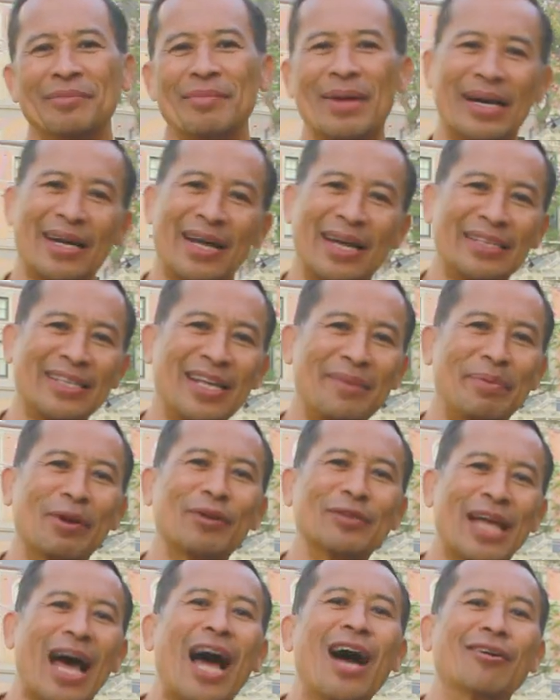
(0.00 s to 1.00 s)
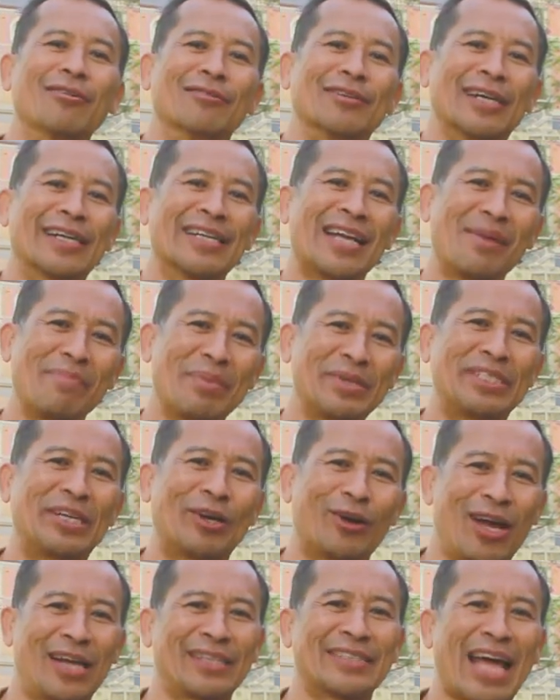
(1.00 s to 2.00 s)
Maka kita perlu tahu, kenapa
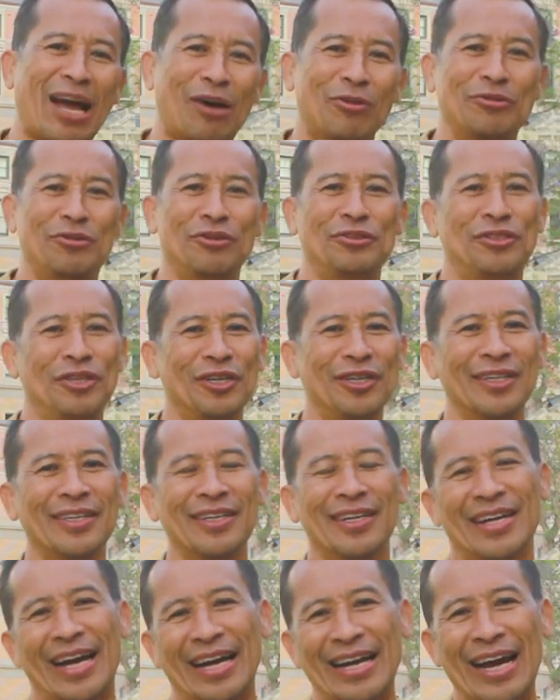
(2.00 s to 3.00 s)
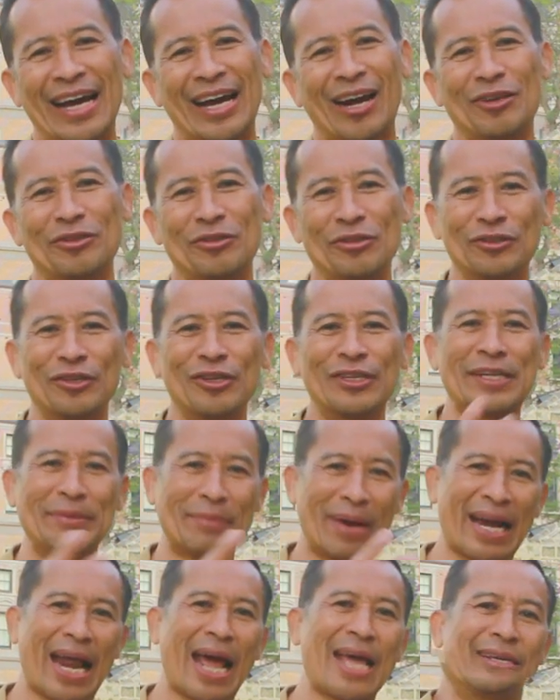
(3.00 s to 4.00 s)
sih orang takut jujur? Karena kalau jujur
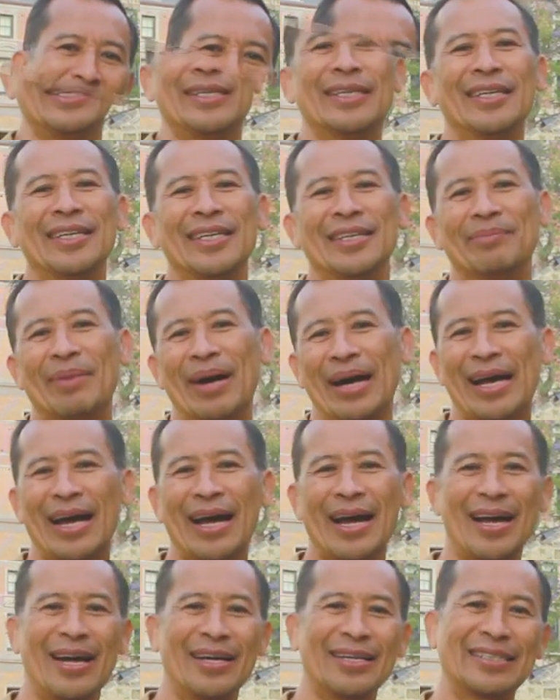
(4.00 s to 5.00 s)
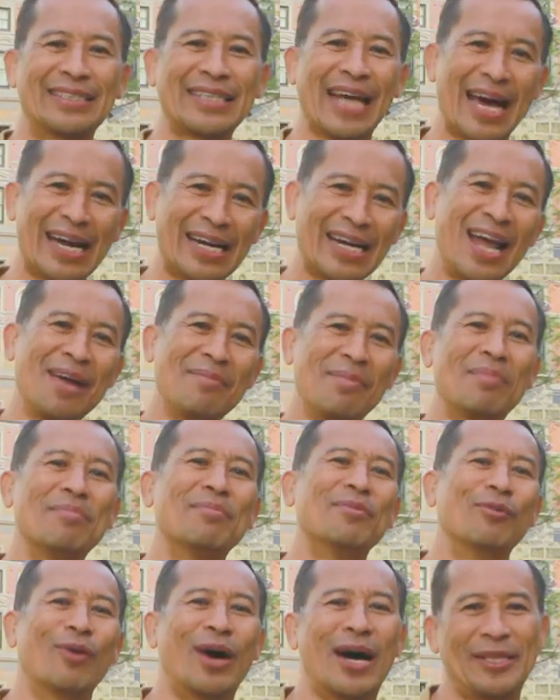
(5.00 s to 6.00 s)
dimarahi. Maka cara
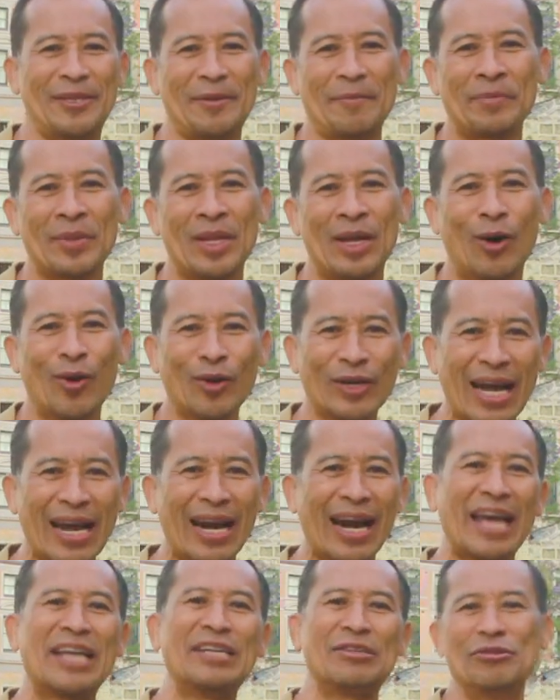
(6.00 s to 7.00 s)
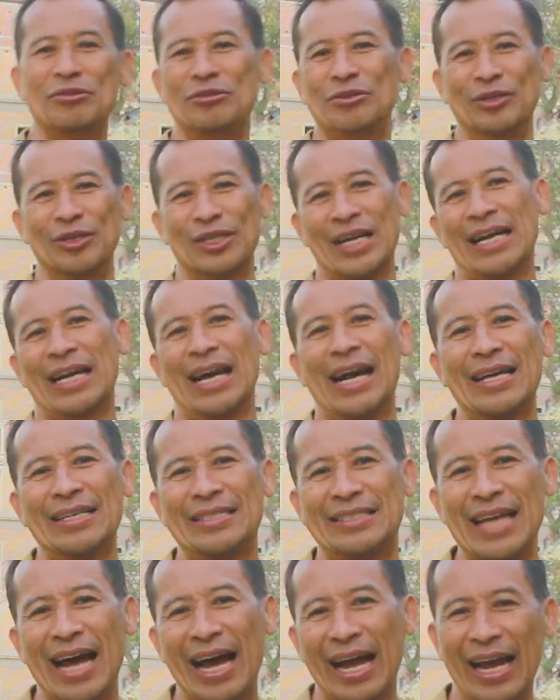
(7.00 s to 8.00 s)
membuat orang lain jujur
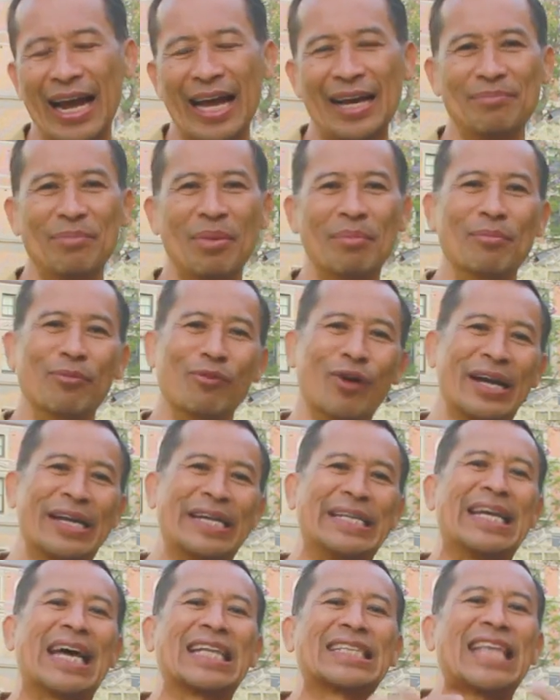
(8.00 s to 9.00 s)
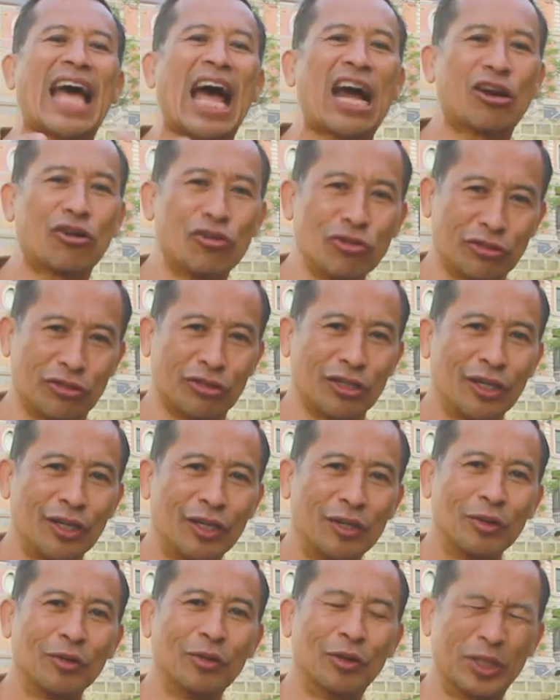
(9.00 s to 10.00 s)
adalah jangan membuat dia takut
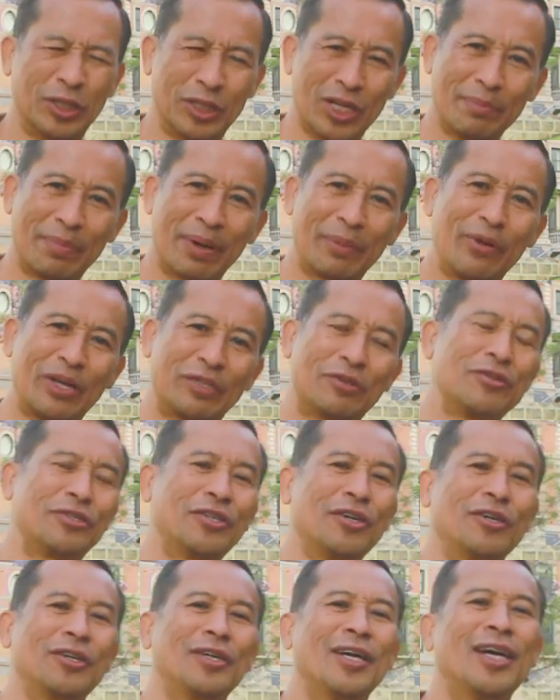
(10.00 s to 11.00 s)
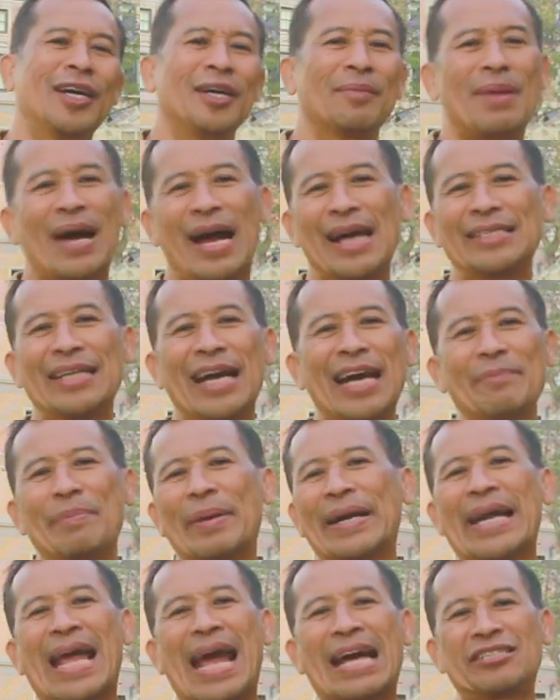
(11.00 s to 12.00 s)
untuk berbuat jujur, maka jangan
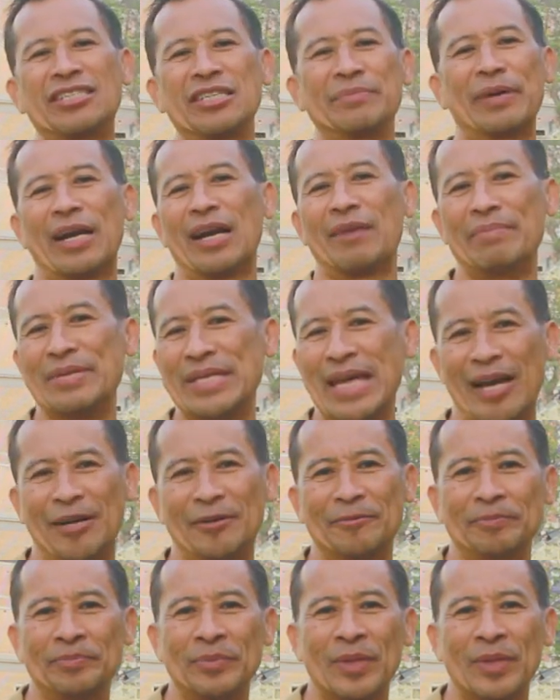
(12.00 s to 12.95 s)
bereaksi berlebihan.